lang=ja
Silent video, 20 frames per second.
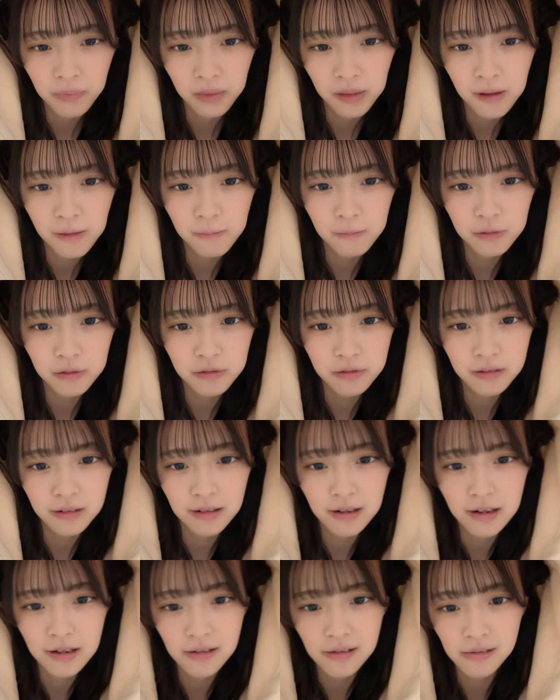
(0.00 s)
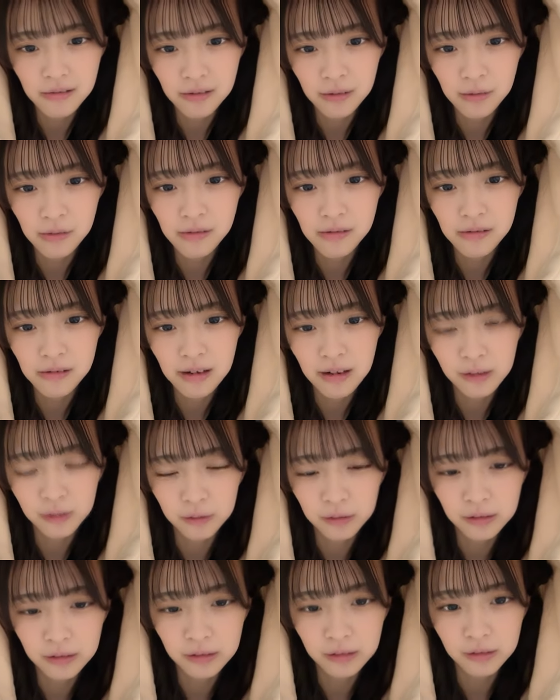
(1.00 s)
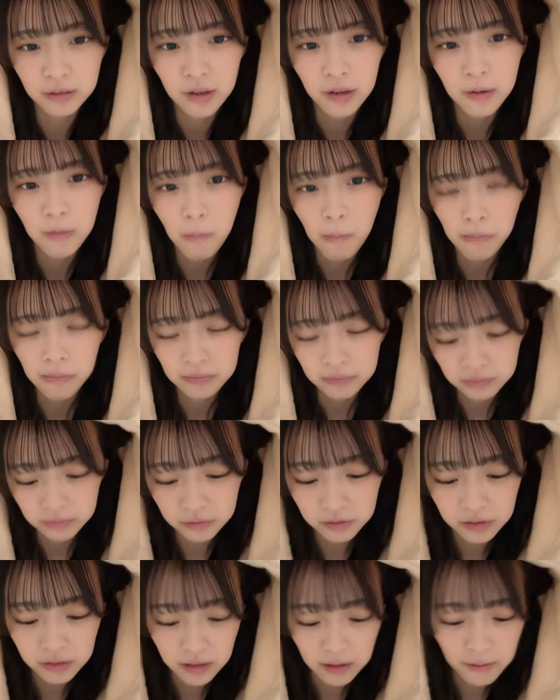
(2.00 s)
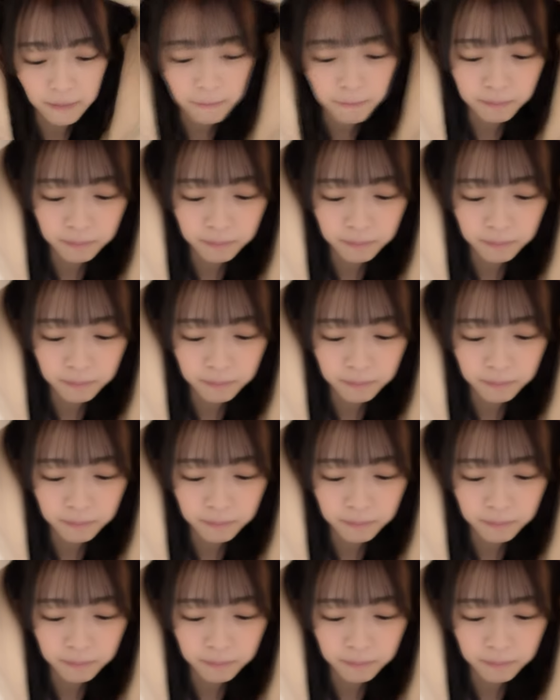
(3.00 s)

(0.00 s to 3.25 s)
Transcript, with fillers: メムとか練習でオールで超えるようなもうね